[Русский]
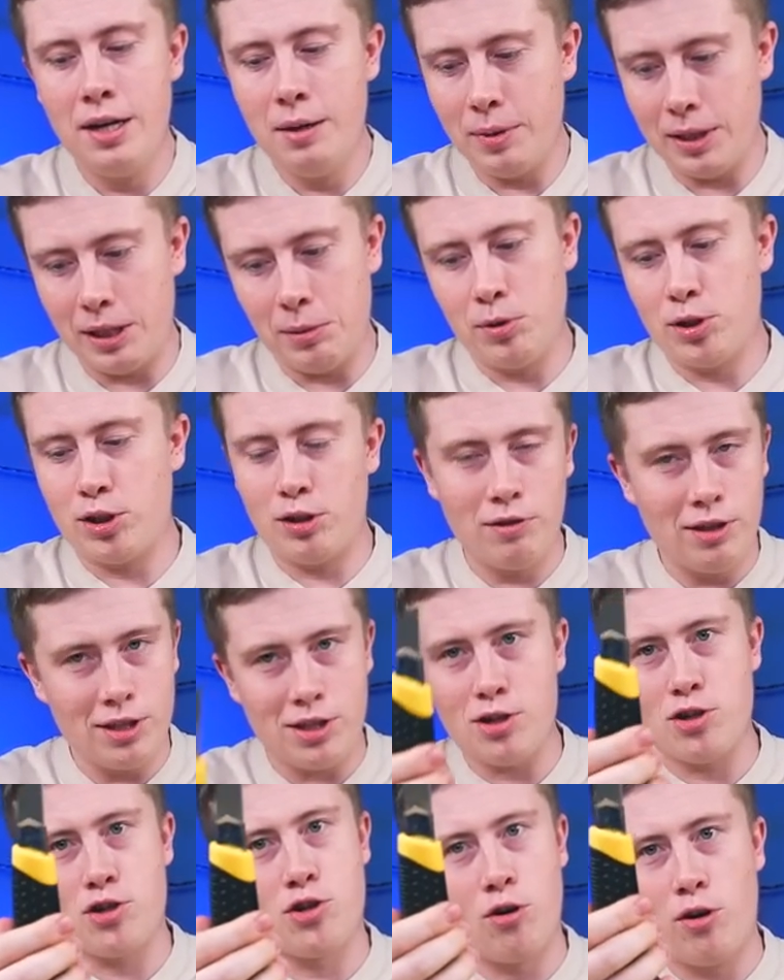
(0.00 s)
потому что,
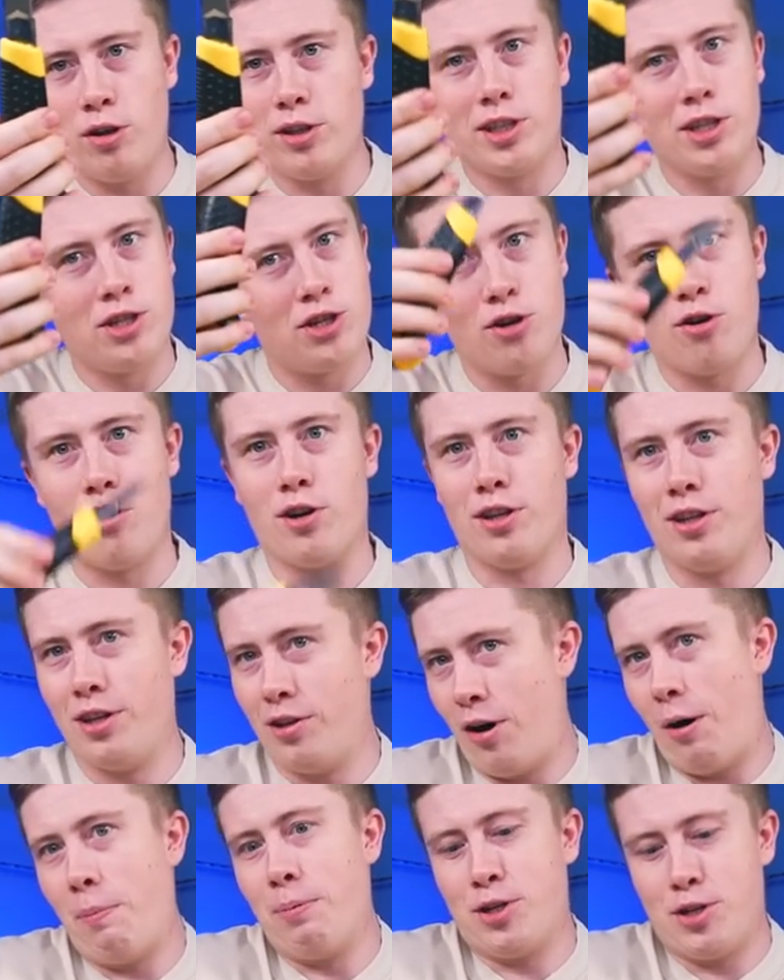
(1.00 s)
видите, желтый, черный.
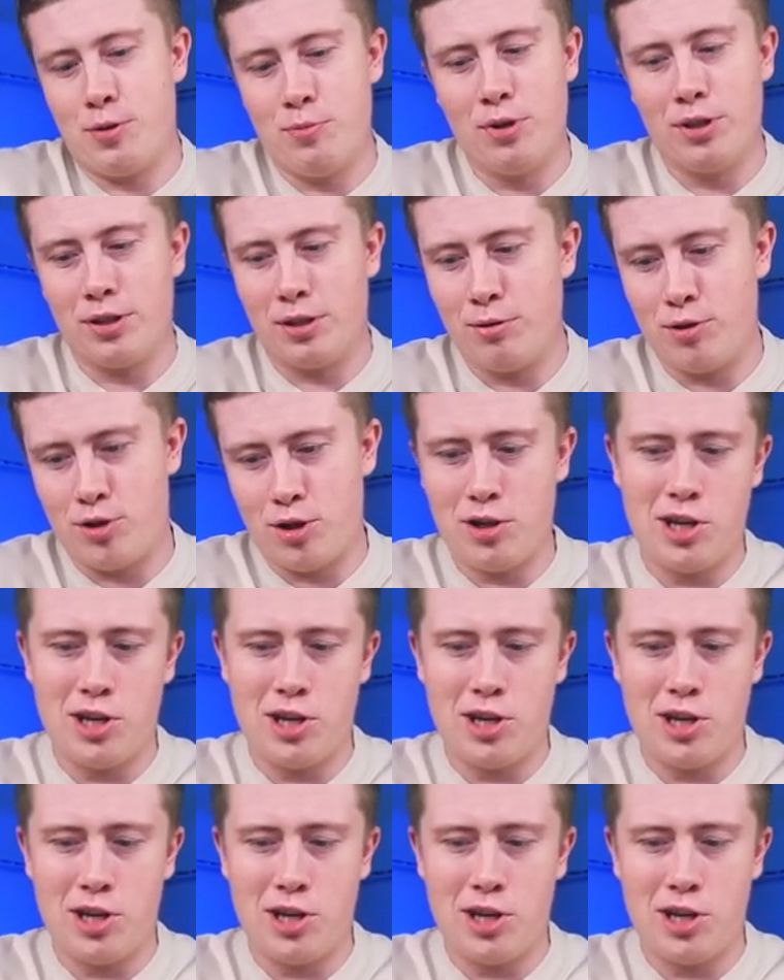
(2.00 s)
Ну а почему это не...